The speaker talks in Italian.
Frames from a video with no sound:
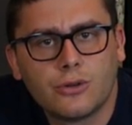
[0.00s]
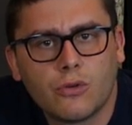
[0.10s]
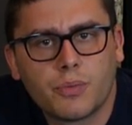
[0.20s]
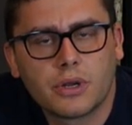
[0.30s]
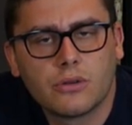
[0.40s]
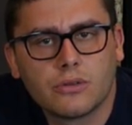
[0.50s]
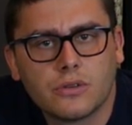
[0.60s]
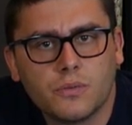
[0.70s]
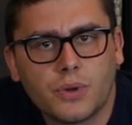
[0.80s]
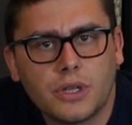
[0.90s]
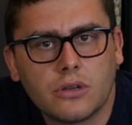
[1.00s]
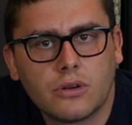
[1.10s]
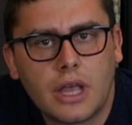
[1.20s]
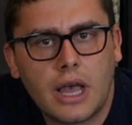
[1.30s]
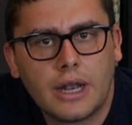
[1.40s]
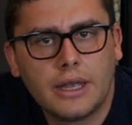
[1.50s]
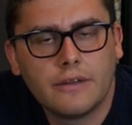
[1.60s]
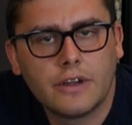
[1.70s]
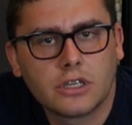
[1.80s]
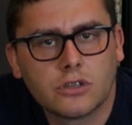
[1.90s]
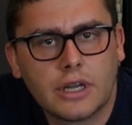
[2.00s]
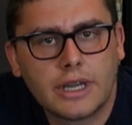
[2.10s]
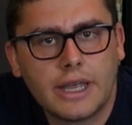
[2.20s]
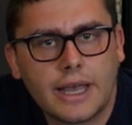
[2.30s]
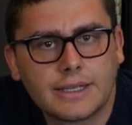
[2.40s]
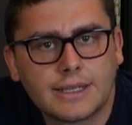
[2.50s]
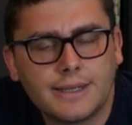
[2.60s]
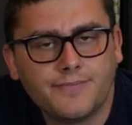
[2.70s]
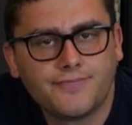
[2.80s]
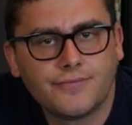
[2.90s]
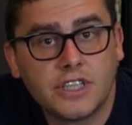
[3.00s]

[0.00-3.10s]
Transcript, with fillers: il tuo percorso imprenditoriale verso la ricchezza